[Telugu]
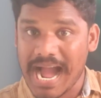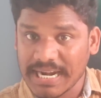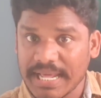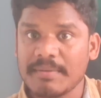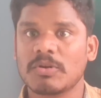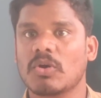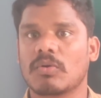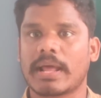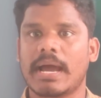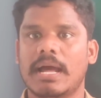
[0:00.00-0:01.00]
ఆ టైంలో
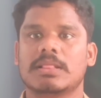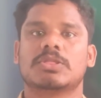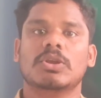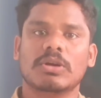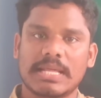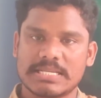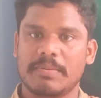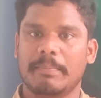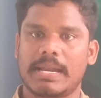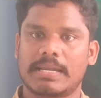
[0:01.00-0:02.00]
కూడా
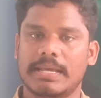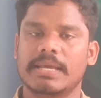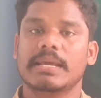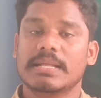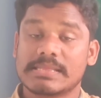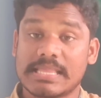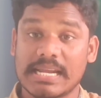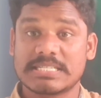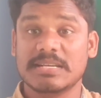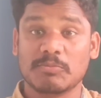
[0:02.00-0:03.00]
తెలుగుదేశం పార్టీ
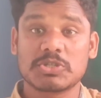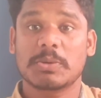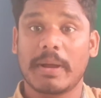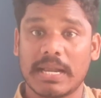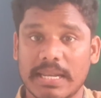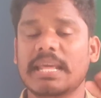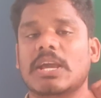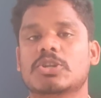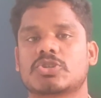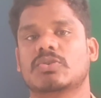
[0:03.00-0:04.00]
దర్శి మున్సిపాలిటీని
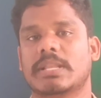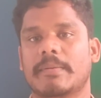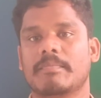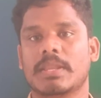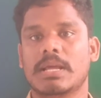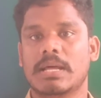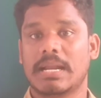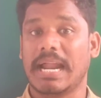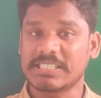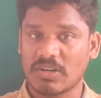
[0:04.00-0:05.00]
గెలుచుకుంది
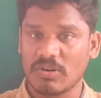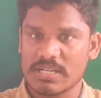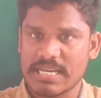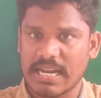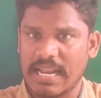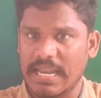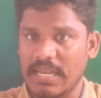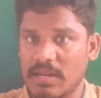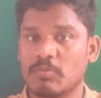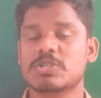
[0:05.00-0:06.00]
రాష్ట్రంలో జరిగిన
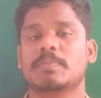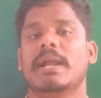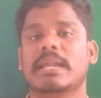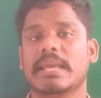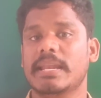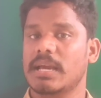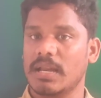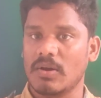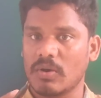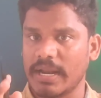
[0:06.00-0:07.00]
అన్ని మున్సిపాలిటీ
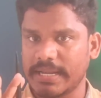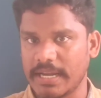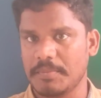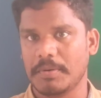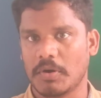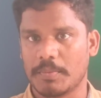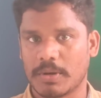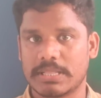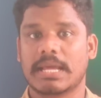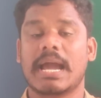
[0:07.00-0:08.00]
ఎన్నికల్లో కూడా టీడీపీ
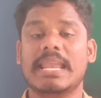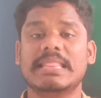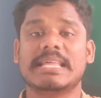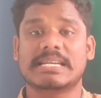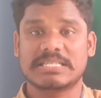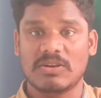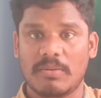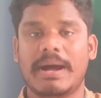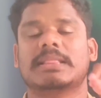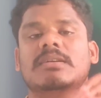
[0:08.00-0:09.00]
ఓడిపోయింది కానీ దర్శిలో
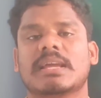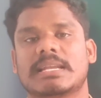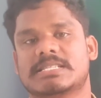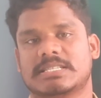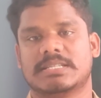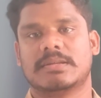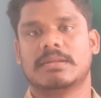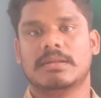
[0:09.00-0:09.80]
మాత్రం గెలిచింది